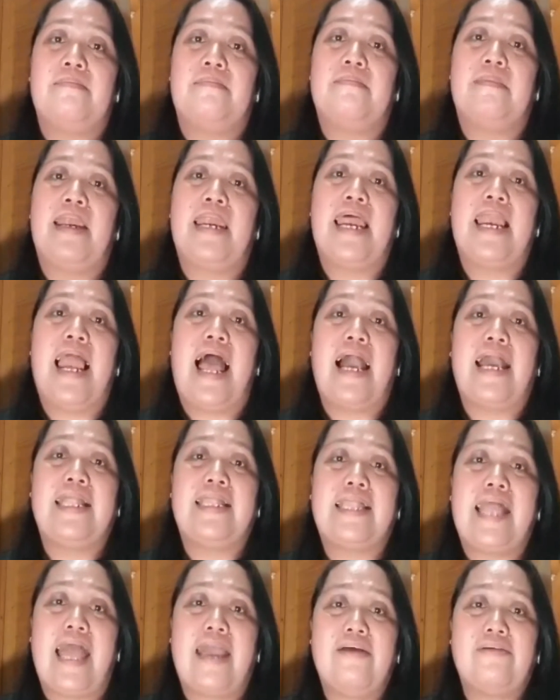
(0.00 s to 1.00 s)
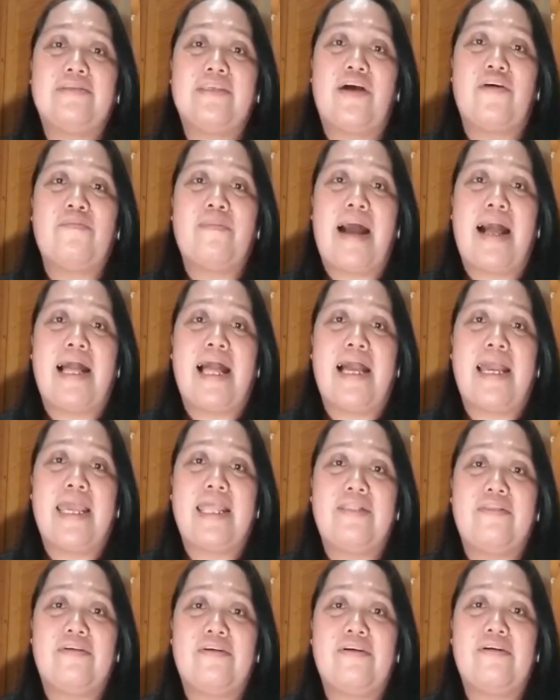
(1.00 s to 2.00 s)
Manalangin tayo sa umagang
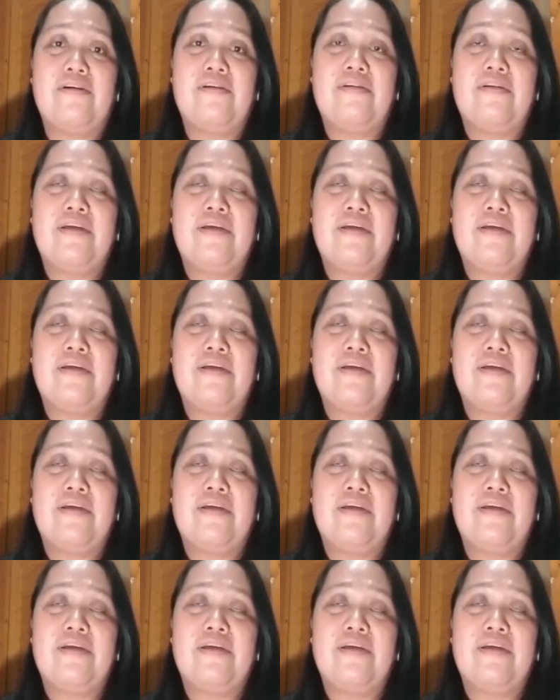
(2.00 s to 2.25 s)
ito.